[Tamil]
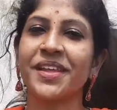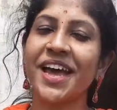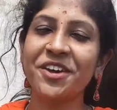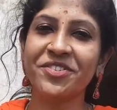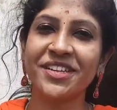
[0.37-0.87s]

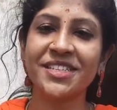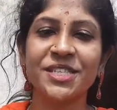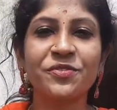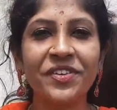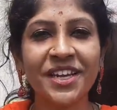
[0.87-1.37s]
ஹாய் ஃப்ரெண்ட்ஸ்
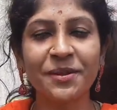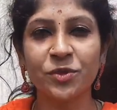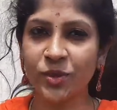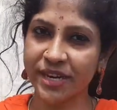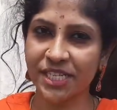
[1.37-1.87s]
வெல்கம்
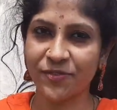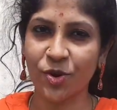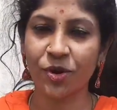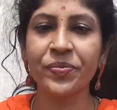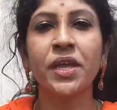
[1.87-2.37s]
டு அனீஸ்
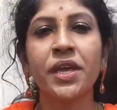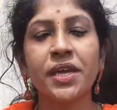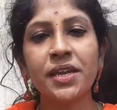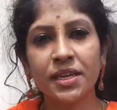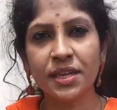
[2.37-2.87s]
வ்ளாக்
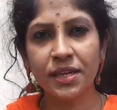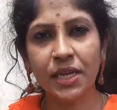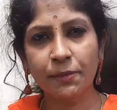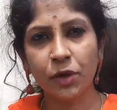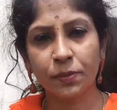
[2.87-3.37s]
இன்றைக்கி
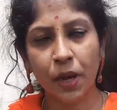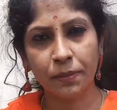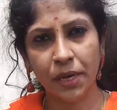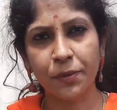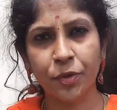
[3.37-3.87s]
நம்ம பா
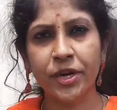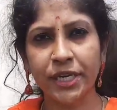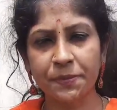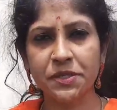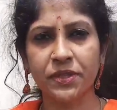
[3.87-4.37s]
பார்க்க போகிற
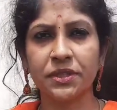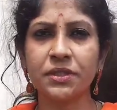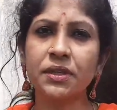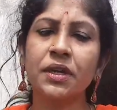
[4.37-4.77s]
டிப்ஸ் வந்து